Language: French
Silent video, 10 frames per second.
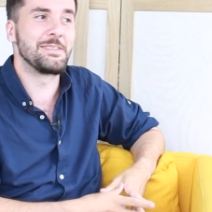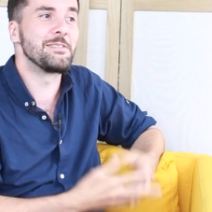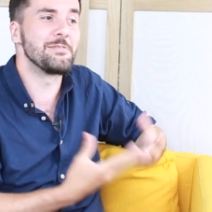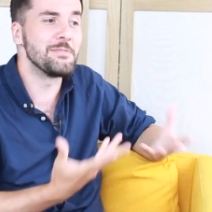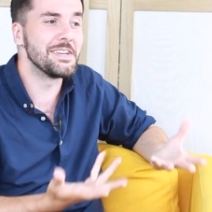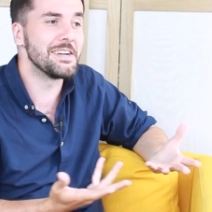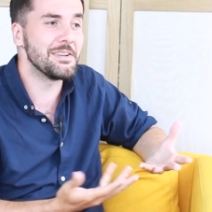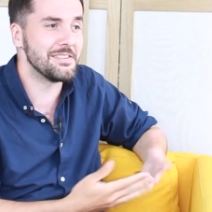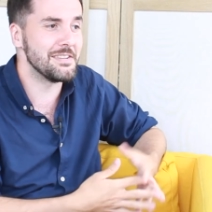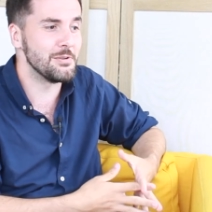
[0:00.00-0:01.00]
ce qui fait
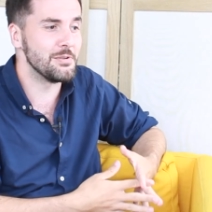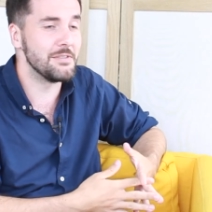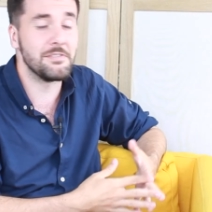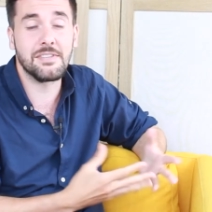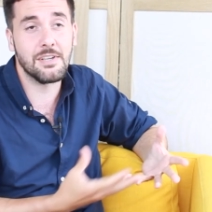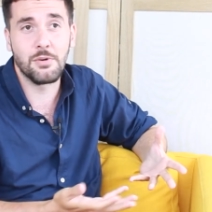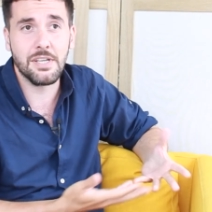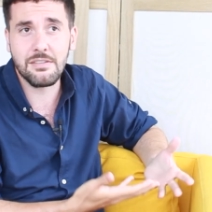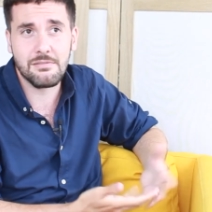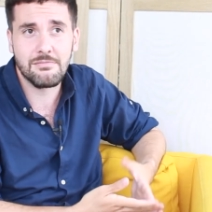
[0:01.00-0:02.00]
maigrir, c'est le déficit
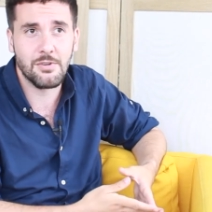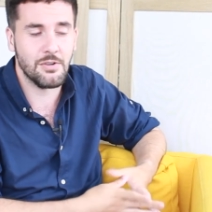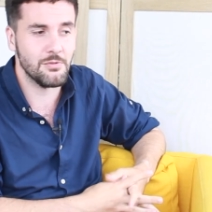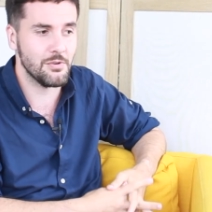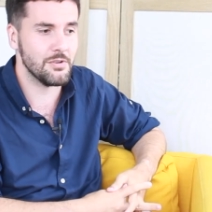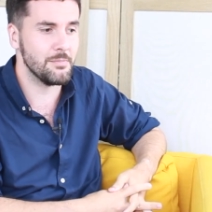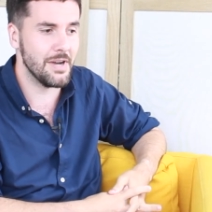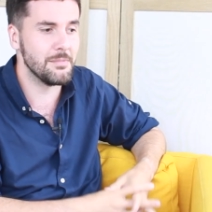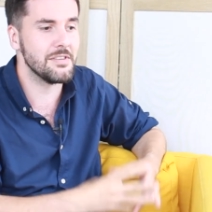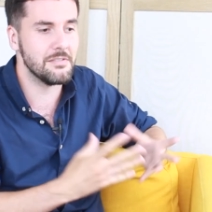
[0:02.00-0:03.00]
calorique. donc
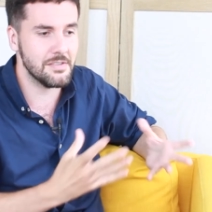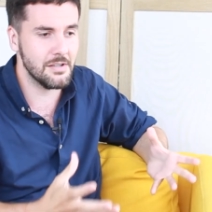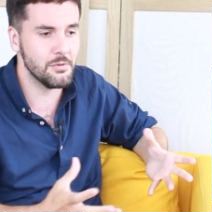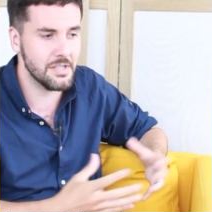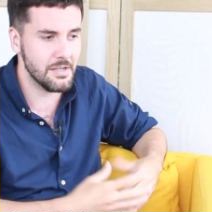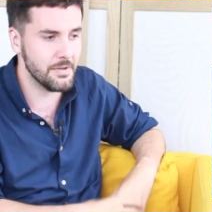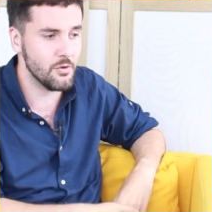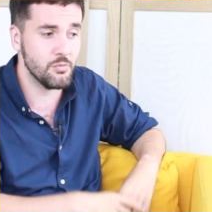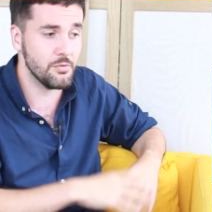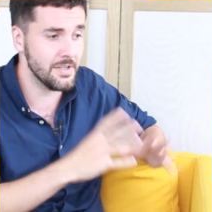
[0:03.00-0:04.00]
parmi ce déficits calorique, qu'après
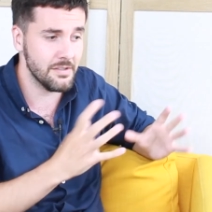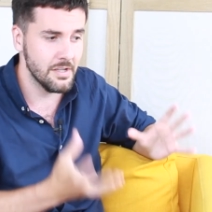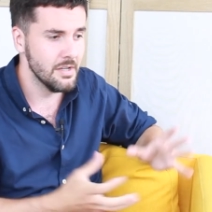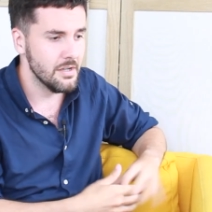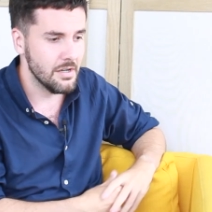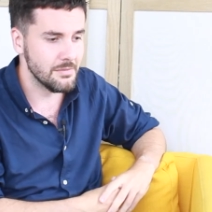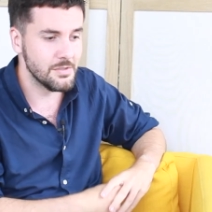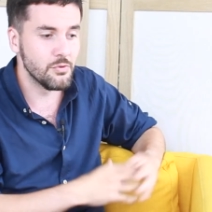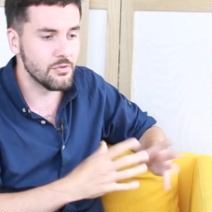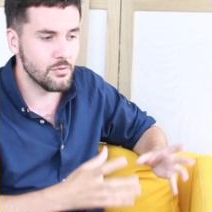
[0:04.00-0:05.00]
Après, on peut mettre un
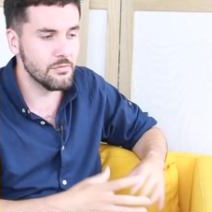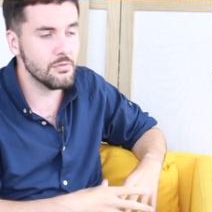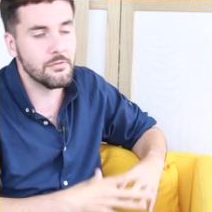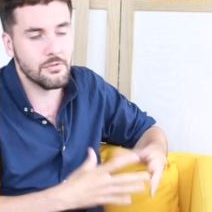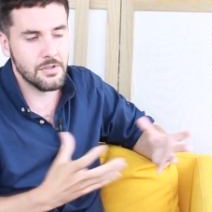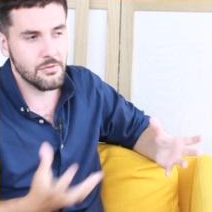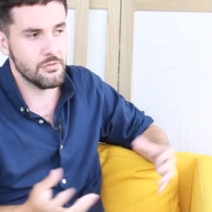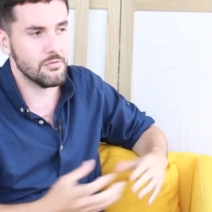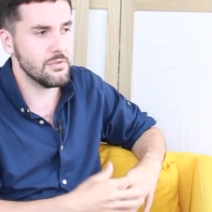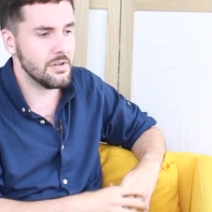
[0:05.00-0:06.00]
petit peu ce qu'on veut en faisant
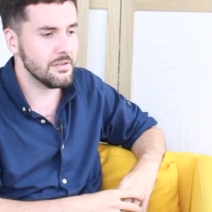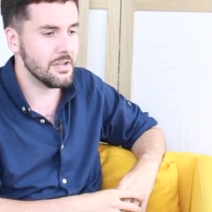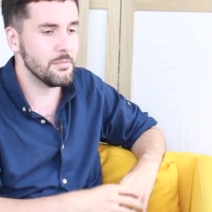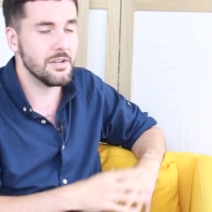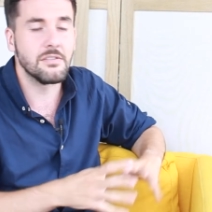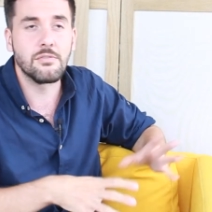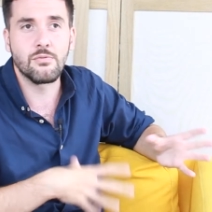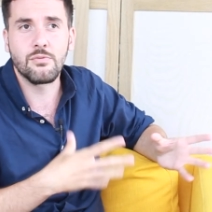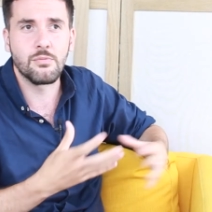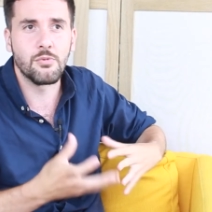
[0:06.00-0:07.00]
attention à une
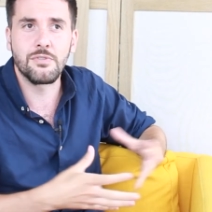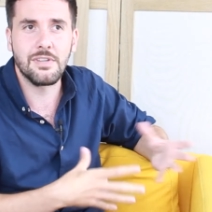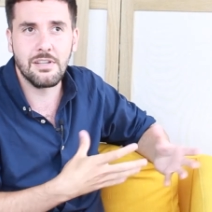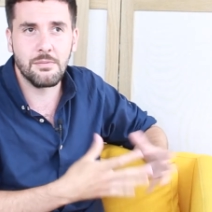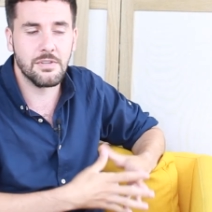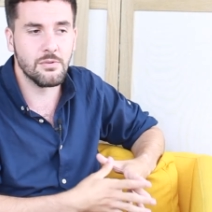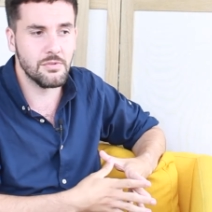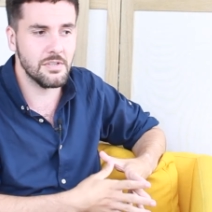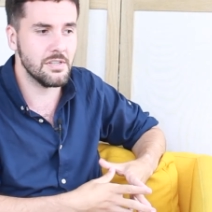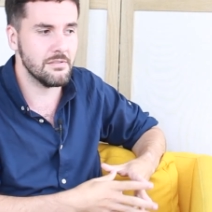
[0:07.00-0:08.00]
répartition de protéines, lipides,
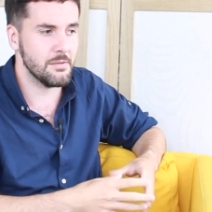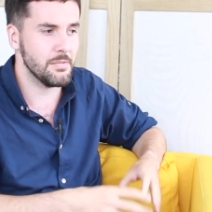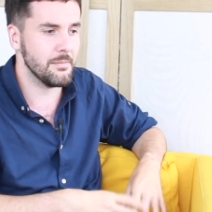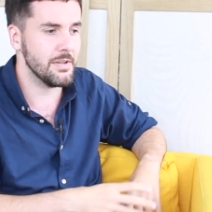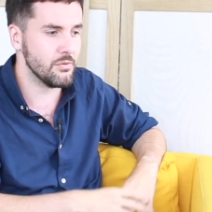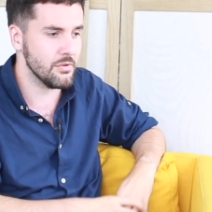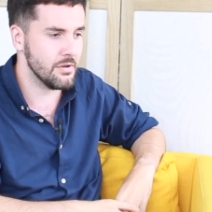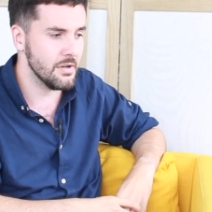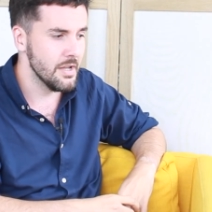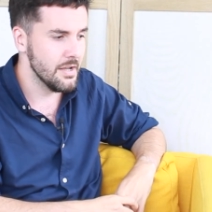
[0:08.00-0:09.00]
glucides qui va permettre
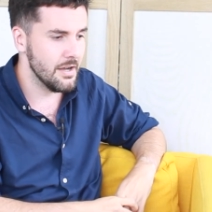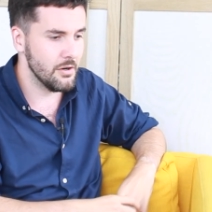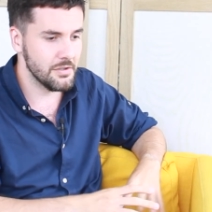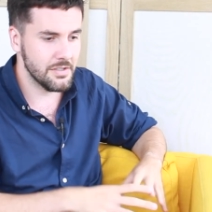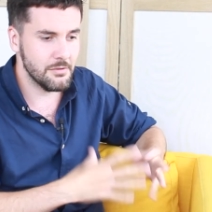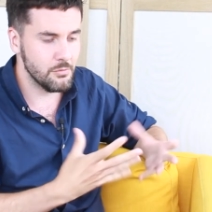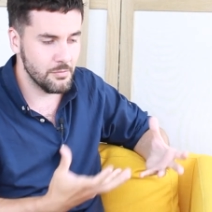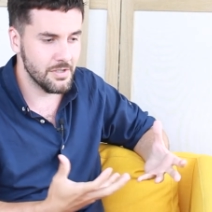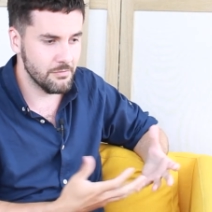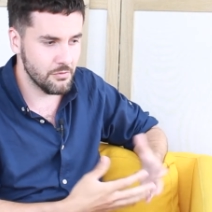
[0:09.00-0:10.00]
euh, à l'organisme de
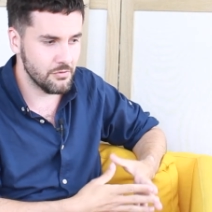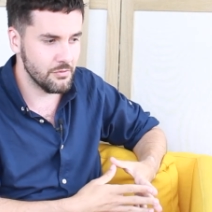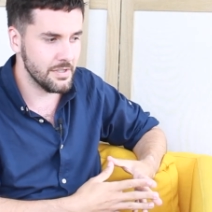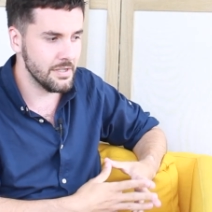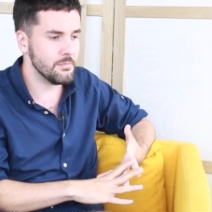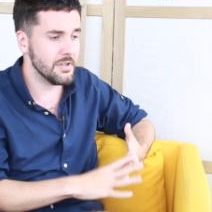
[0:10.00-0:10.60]
bien fonctionner. Une